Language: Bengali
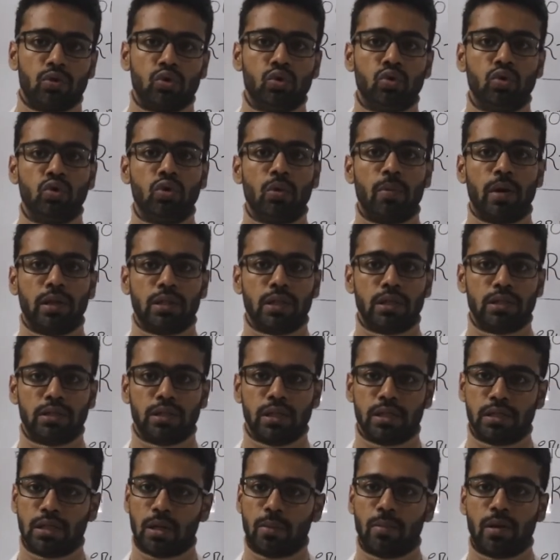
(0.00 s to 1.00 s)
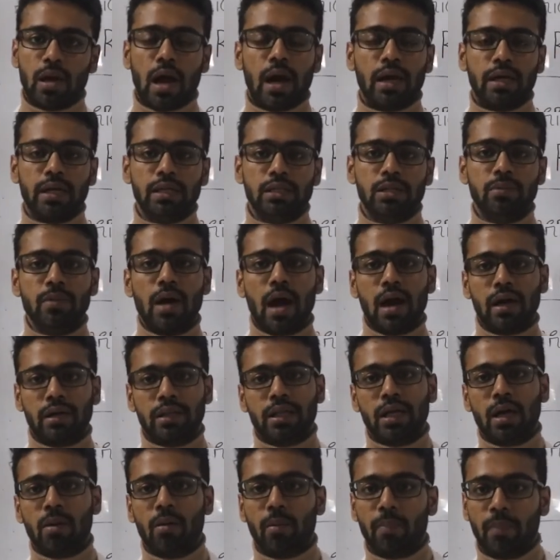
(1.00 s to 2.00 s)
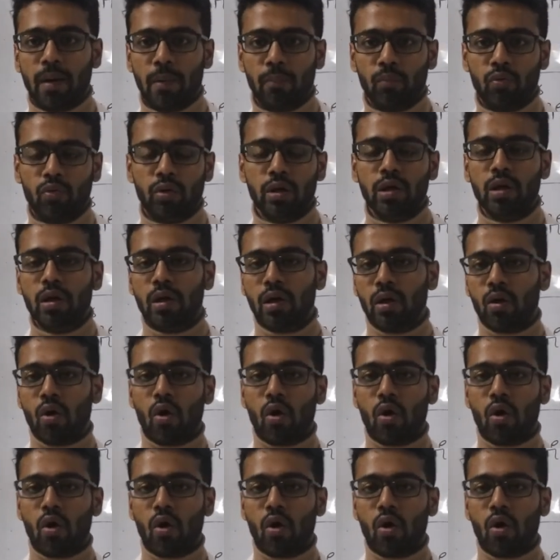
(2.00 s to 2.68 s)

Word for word: শুদ্ধ বাতাসটা এসে আবার হার্টে যাবে হার্ট থেকে আবার পাম্প করে